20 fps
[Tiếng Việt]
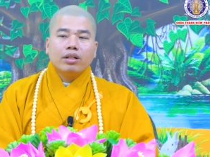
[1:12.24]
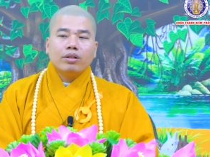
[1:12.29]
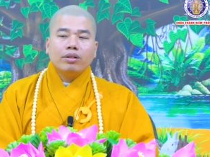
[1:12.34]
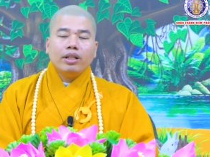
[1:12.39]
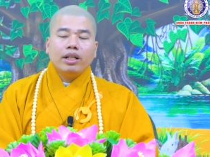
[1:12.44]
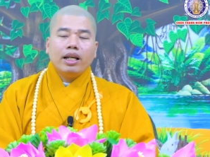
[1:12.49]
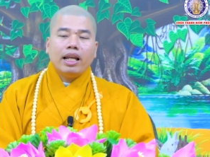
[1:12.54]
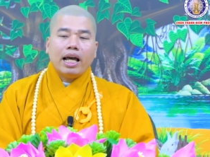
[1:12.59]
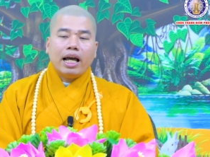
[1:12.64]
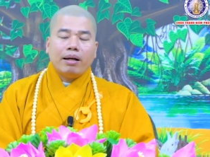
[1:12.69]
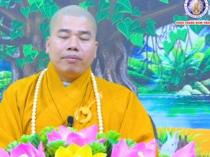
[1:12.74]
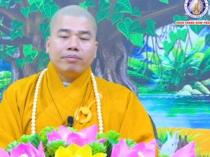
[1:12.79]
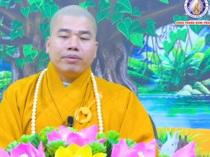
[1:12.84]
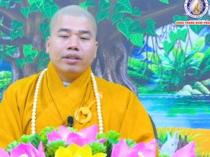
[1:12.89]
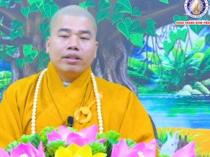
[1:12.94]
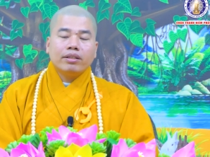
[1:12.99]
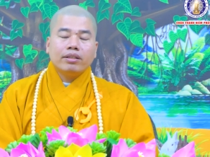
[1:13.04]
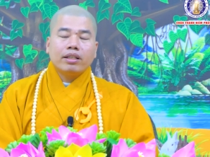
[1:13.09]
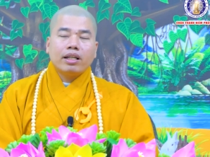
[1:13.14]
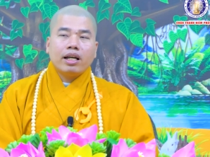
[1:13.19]
cô đi
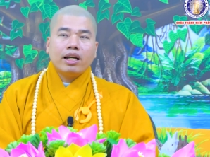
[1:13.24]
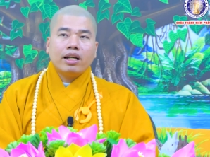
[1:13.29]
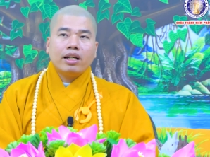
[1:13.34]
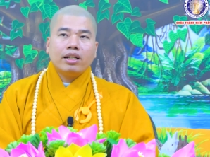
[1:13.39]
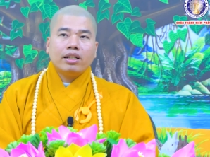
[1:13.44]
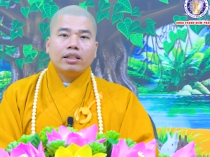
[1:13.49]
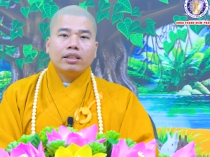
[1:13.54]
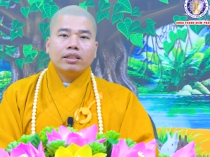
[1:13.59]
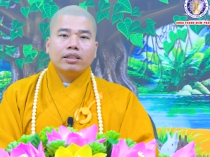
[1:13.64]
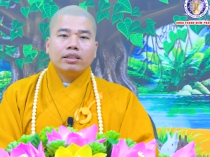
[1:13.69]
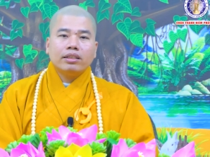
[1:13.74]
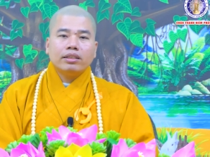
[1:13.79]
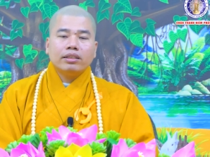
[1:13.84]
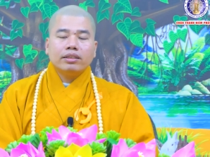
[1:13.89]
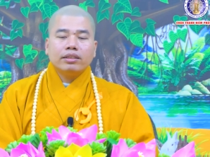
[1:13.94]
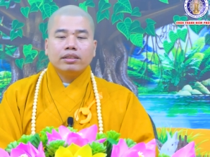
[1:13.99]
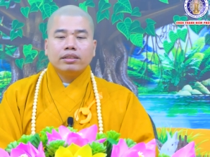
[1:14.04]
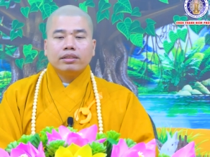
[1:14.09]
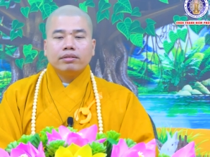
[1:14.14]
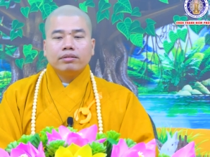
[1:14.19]
làm cho người ta
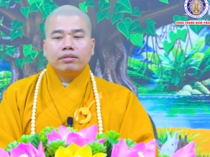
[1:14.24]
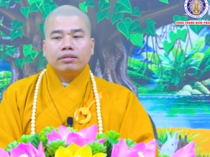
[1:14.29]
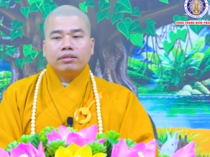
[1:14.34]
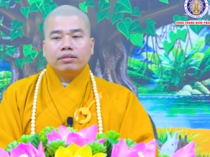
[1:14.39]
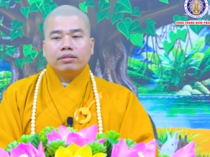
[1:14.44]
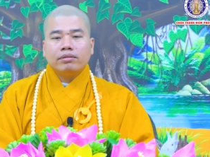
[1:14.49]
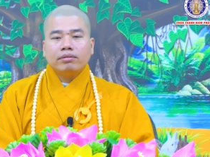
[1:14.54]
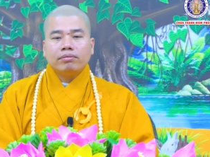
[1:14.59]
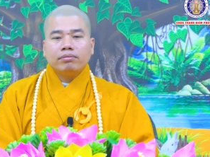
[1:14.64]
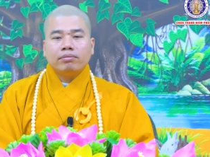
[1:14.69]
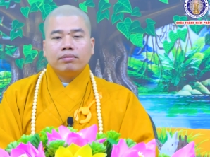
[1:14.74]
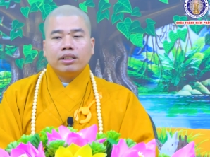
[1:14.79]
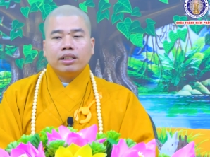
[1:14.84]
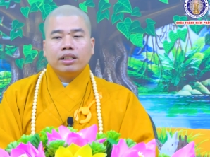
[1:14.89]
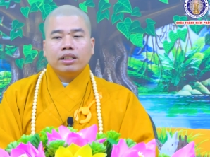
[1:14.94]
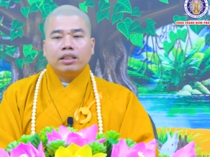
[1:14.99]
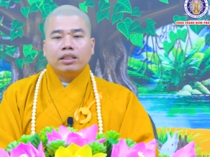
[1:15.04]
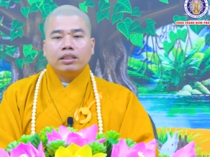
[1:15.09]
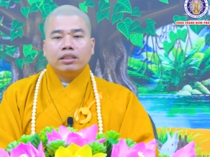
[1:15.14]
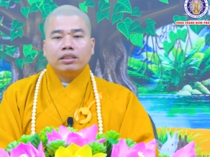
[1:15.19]

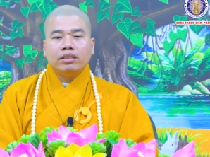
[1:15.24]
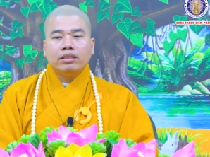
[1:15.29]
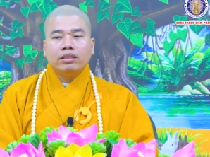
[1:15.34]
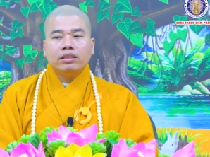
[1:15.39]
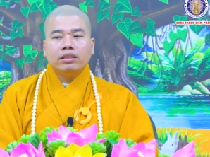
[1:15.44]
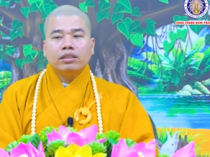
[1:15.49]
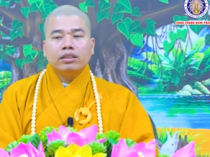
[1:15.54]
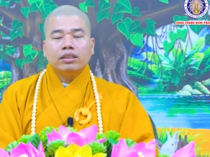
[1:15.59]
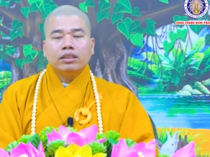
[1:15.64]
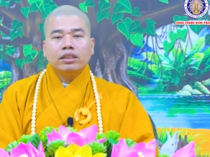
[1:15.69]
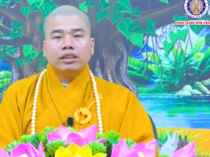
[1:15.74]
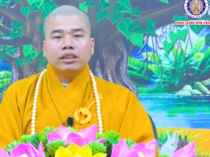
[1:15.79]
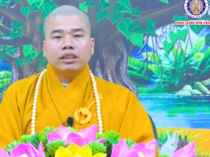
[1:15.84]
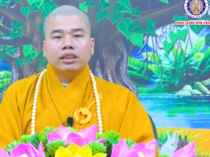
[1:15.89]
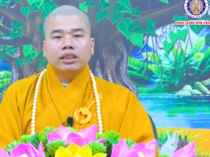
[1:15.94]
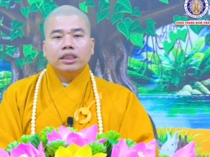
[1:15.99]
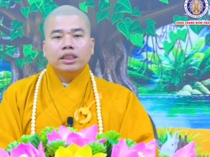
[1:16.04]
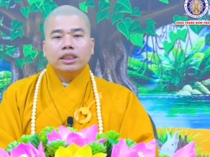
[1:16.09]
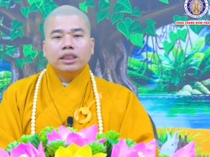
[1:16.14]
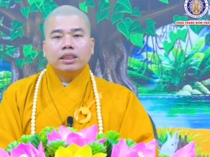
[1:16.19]
mà
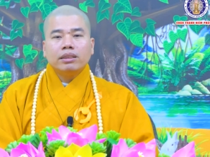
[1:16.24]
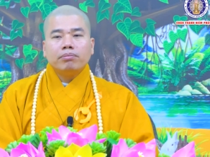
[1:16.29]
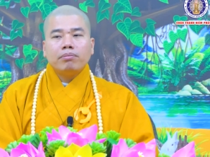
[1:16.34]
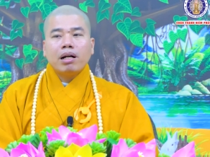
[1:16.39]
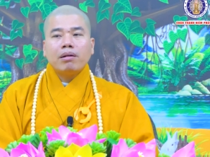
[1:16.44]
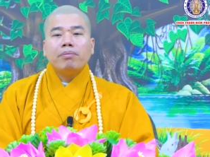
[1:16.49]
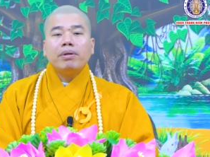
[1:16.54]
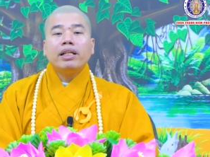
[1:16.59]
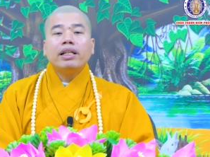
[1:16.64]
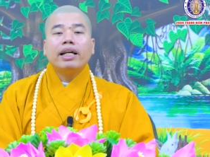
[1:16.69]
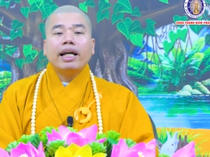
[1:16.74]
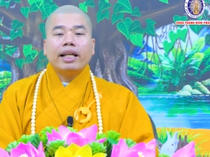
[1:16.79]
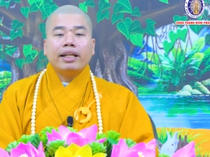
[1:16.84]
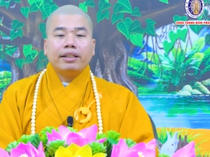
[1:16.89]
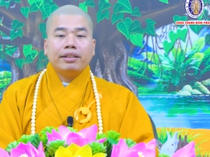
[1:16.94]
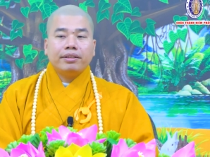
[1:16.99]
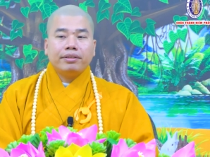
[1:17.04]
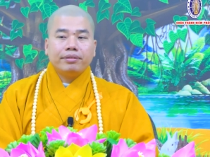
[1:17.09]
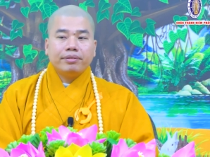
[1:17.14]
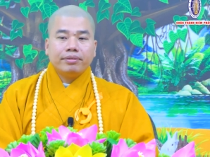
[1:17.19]
bán bánh
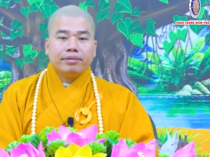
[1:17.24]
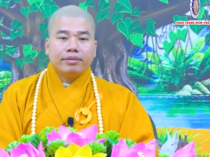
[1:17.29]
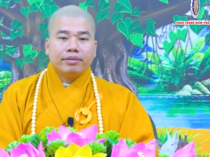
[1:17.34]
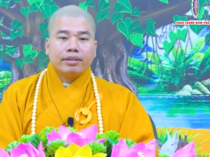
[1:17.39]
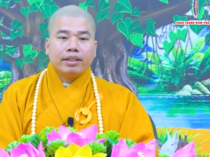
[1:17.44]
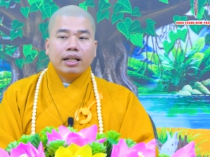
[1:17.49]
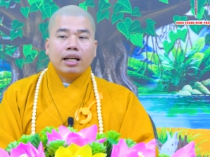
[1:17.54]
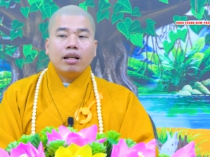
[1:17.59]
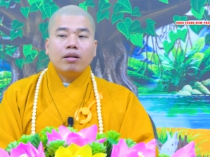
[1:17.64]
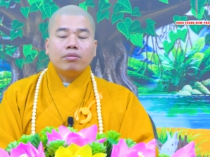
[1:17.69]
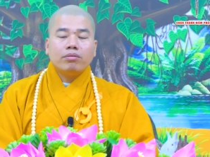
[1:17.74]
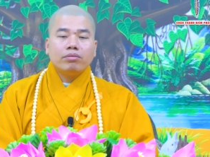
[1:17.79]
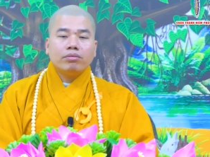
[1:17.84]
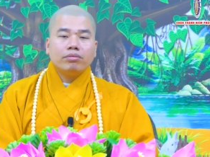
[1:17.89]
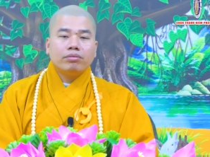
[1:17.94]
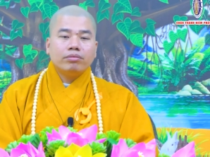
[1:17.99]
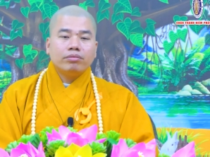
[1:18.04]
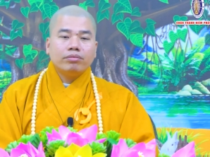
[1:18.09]
canh cá lóc